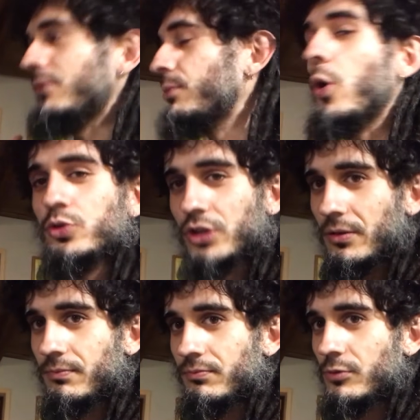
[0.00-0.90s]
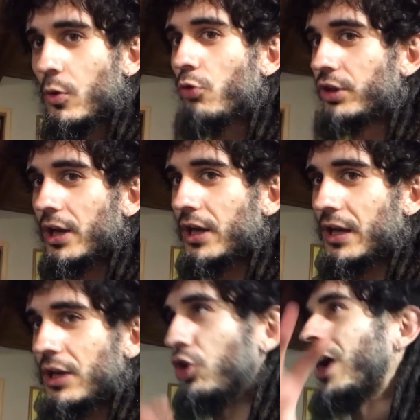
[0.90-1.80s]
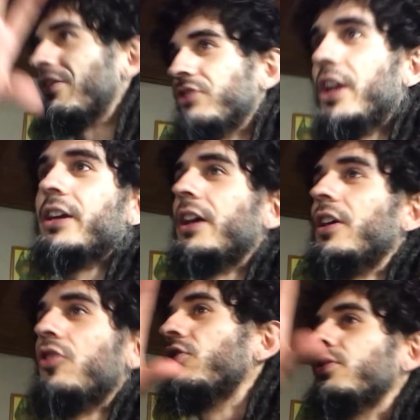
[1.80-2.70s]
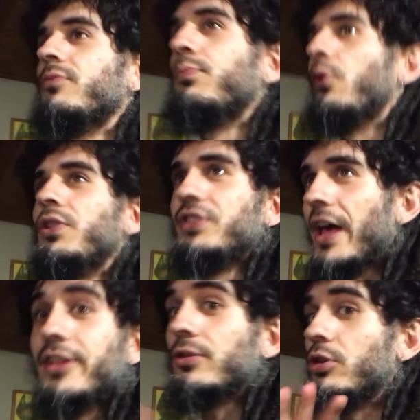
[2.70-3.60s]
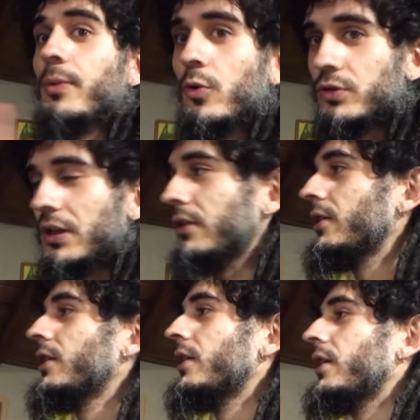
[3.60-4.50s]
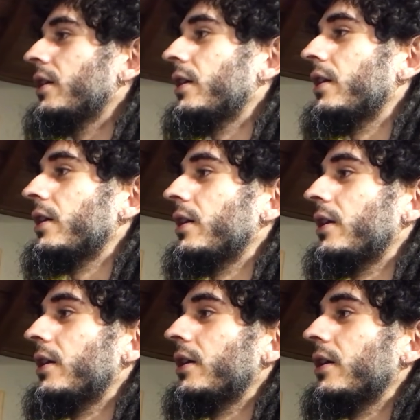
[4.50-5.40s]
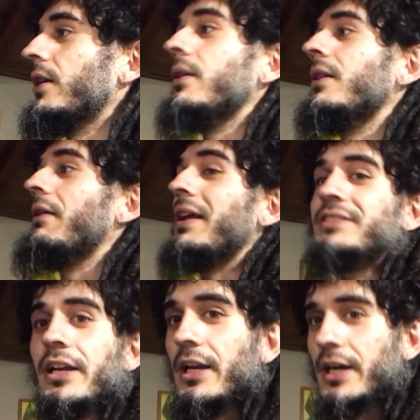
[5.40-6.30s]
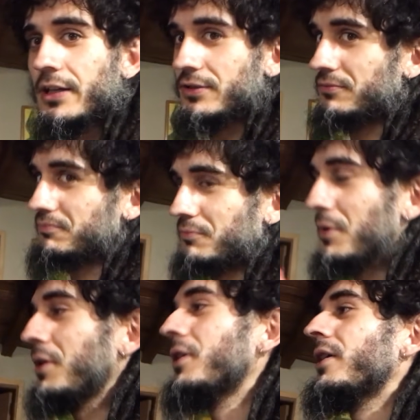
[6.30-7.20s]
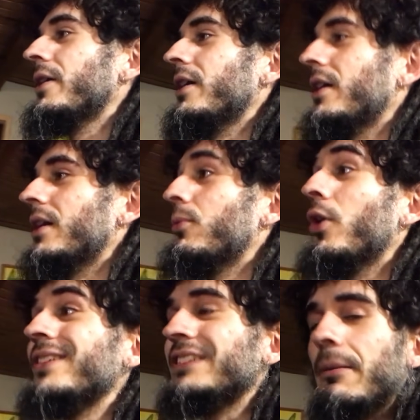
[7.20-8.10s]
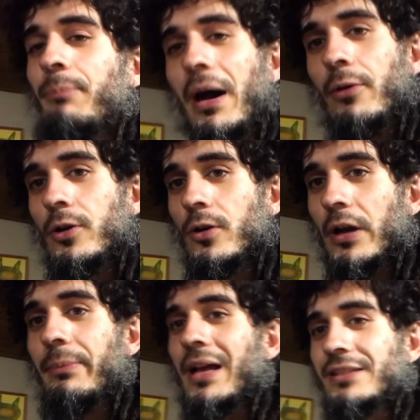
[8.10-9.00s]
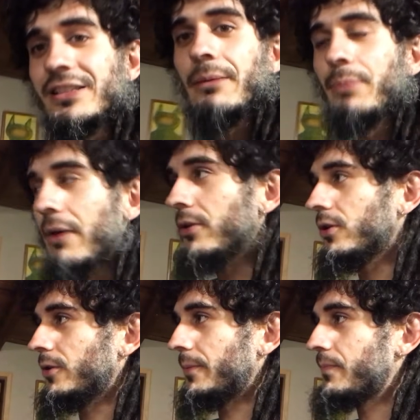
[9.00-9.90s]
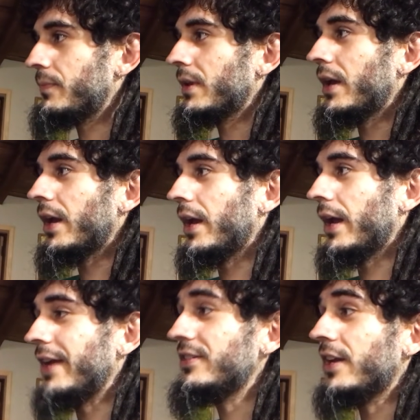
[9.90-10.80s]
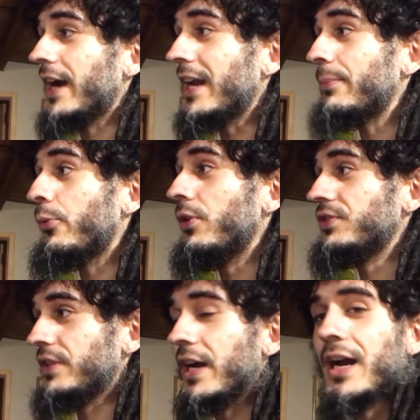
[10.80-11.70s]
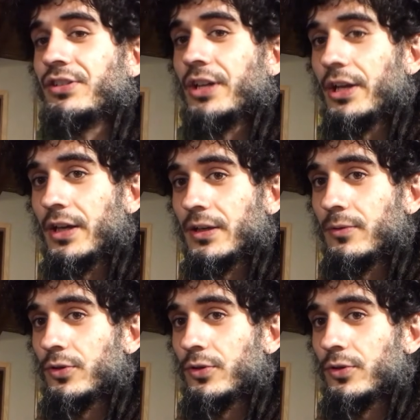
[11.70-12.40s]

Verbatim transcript: No me gustan, no me gustan los carteles que con publicidades, no me gustan. Eh, deberían ser ilegales. Eh, en San Pablo, en Brasil San Pablo, eh, es ilegal la publicidad en cartelería.